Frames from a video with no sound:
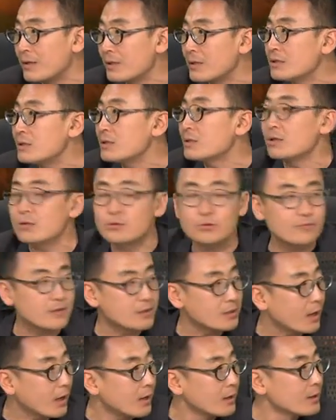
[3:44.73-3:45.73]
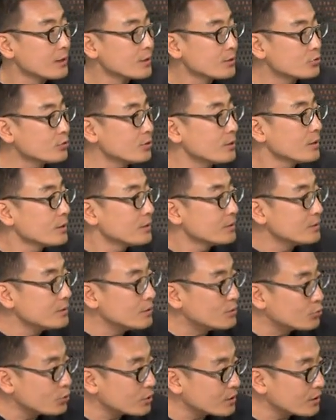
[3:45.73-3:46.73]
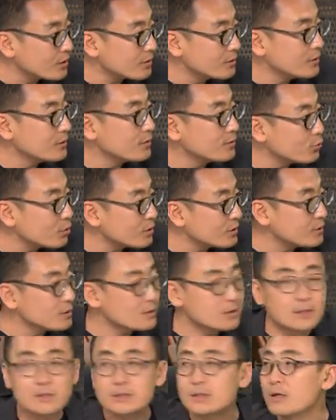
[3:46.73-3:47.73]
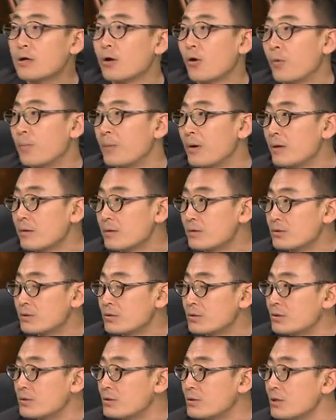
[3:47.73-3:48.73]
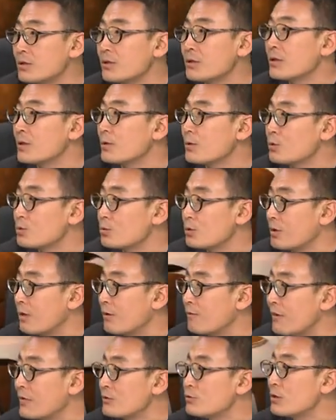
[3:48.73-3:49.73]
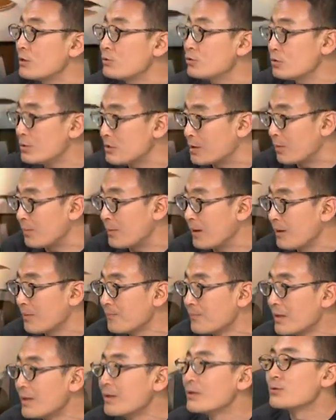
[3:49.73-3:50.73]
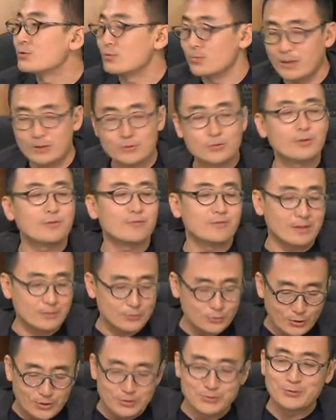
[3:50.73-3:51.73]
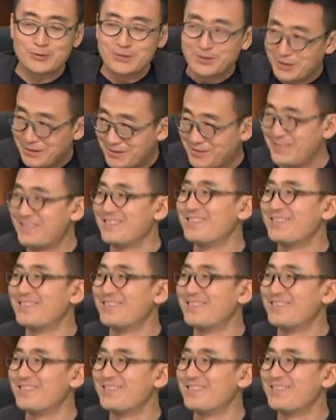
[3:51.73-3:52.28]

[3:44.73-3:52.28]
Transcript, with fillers: 那个记者就问他说：“你觉得你对你这几个老婆，真的能够做到完全均等吗？”祖玛说：“完全均等，